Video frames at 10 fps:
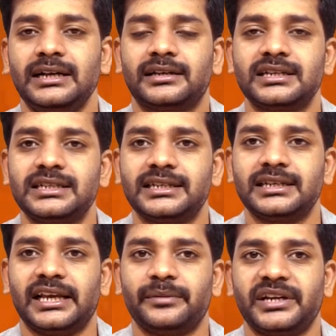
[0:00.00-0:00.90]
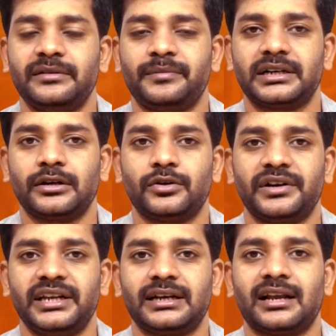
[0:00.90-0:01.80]
కృష్ణా జిల్లా
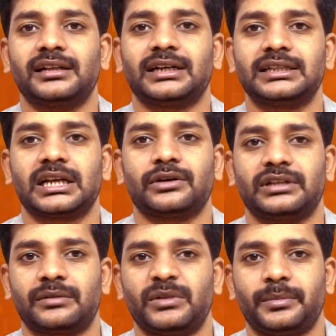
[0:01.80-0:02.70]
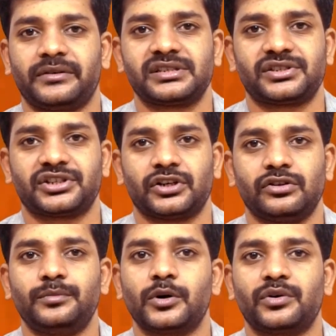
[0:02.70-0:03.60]
ఇబ్రహీంపట్నంలోని నార్ల తాతారావు థర్మల్ పవర్ స్టేషన్లో
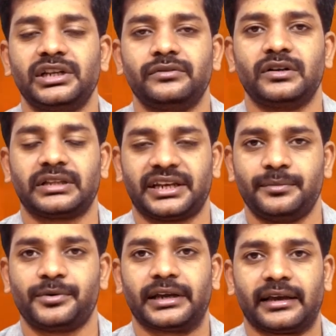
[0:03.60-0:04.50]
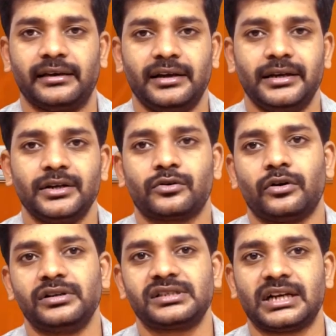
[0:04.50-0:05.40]
బొగ్గు నిల్వలు తరిగిపోయాయి
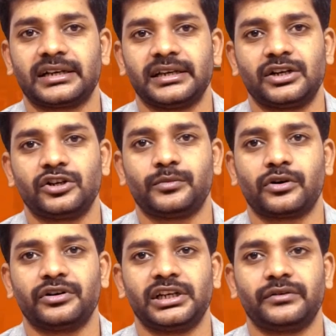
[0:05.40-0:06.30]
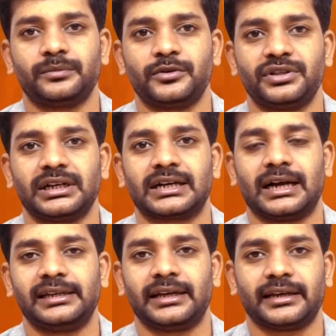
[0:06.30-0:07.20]
కోల్డ్ స్టాక్ యార్డ్లో బొగ్గు నిల్వలు పూర్తిగా
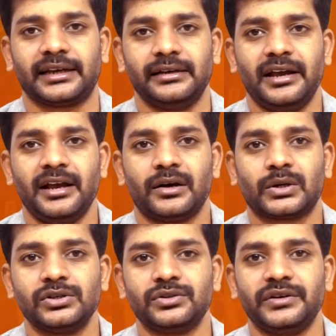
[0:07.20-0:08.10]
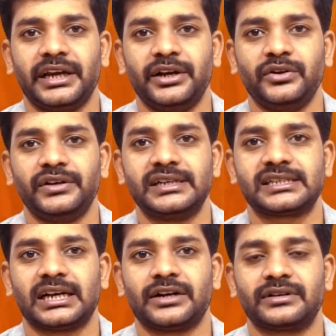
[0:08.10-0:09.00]
ఖాళీ అయ్యాయి రోజుకు ఏడు యూనిట్స్
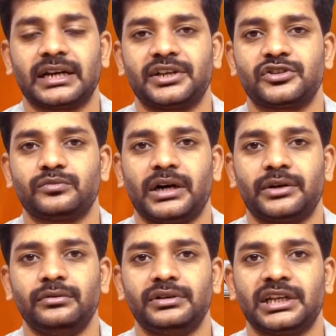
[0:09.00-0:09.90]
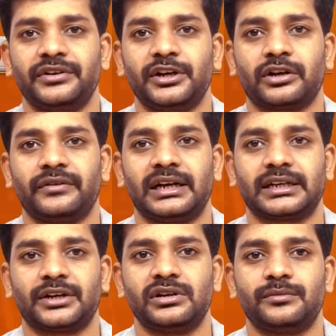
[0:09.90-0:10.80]
రన్ అవడానికి సుమారు ఇరవై ఒక్క వేల
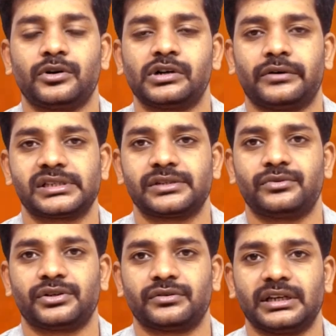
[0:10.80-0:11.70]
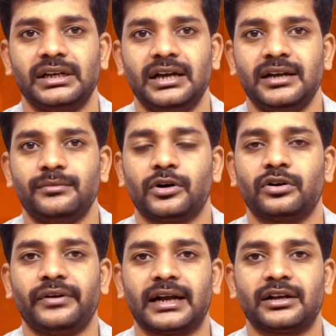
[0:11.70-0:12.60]
టన్నుల బొగ్గు అవసరం ఉంటుంది బొగ్గు
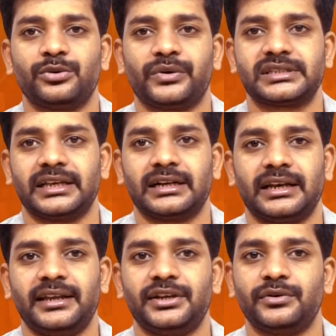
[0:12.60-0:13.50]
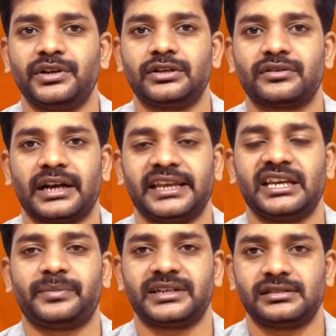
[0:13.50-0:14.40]
వ్యాగన్లు వస్తే గానీ యూనిట్లు రన్
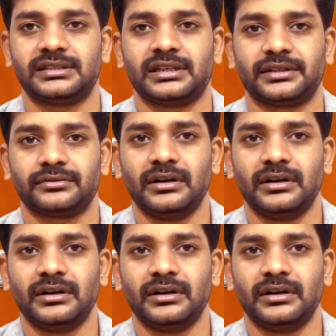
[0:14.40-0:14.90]
అయ్యే పరిస్థితి లేదు